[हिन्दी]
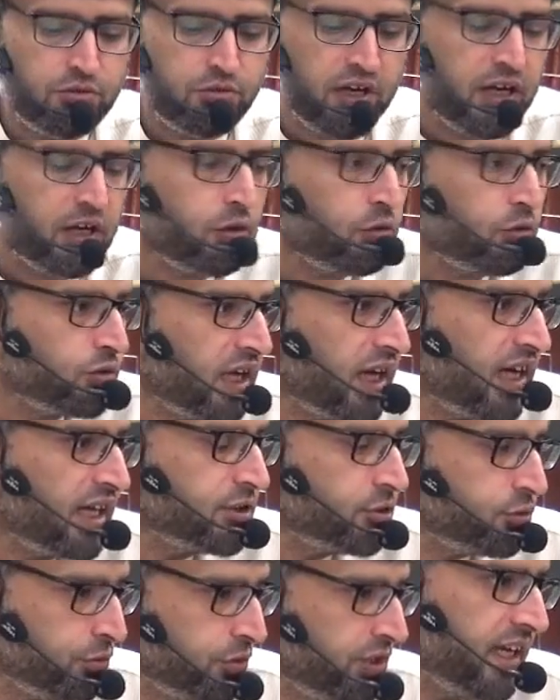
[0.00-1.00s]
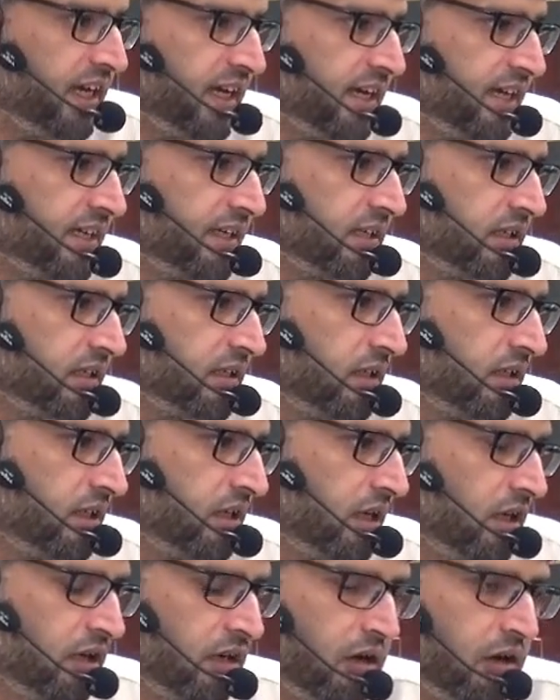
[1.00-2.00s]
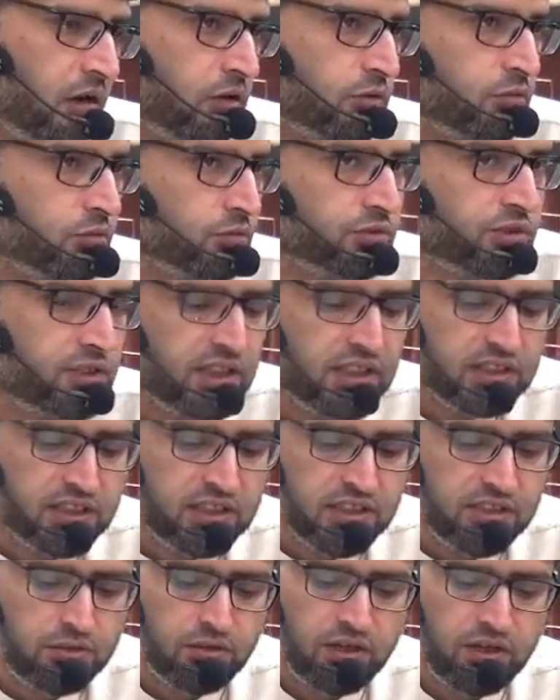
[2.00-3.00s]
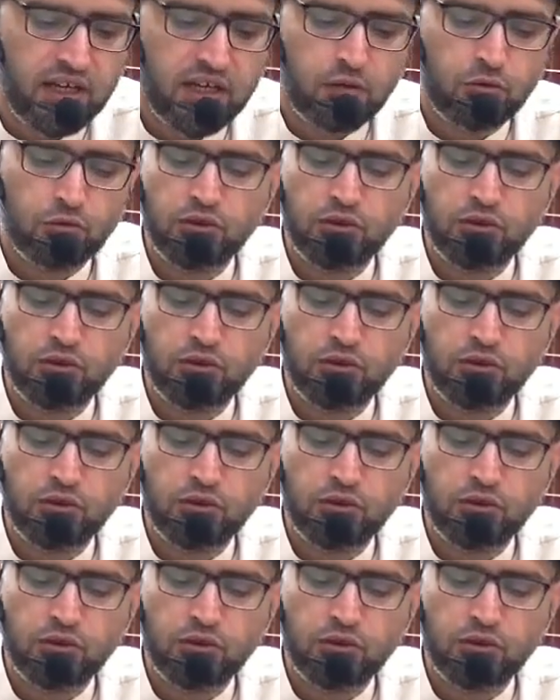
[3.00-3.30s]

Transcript: जो है खुदा जुई है और दूसरी चीज़ जो है